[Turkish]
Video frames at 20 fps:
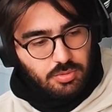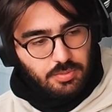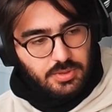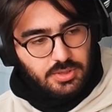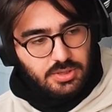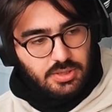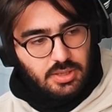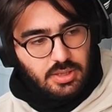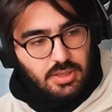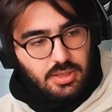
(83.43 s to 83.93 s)

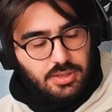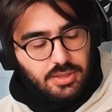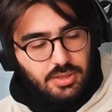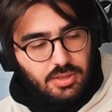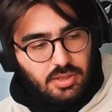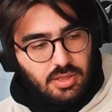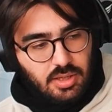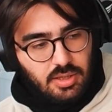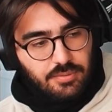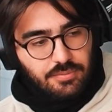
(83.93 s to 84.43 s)
Mesela hani
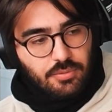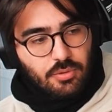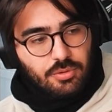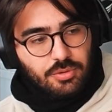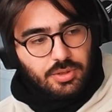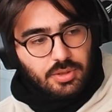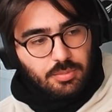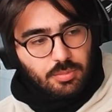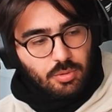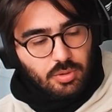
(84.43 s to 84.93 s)

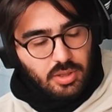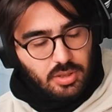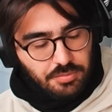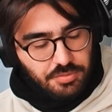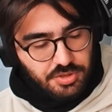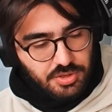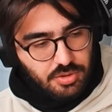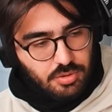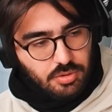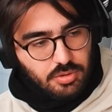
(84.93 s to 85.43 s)
Kaliforniya'da böyleymiş,
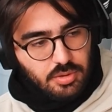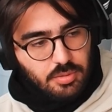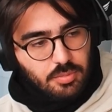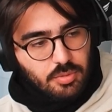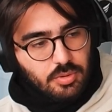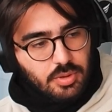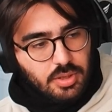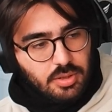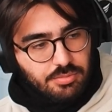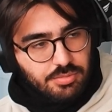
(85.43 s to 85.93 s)
New York'ta
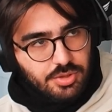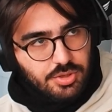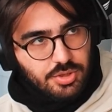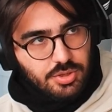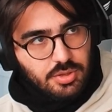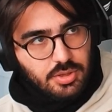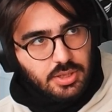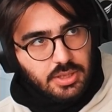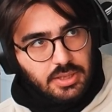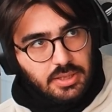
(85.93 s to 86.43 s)

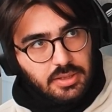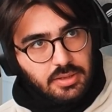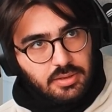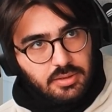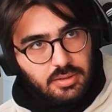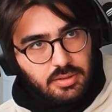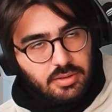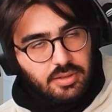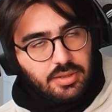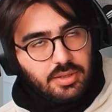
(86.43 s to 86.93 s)
böyleymiş,
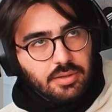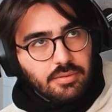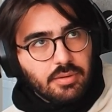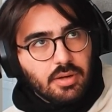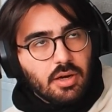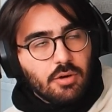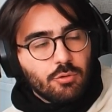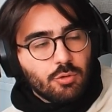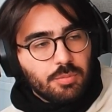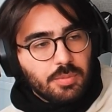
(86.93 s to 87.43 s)
İngiltere'de ve
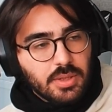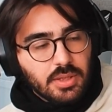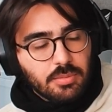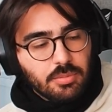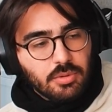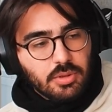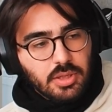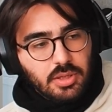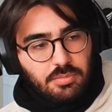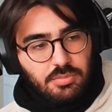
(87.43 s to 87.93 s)
Avrupa'da
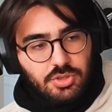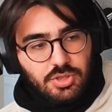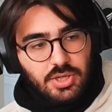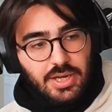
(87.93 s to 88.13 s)
böyleymiş.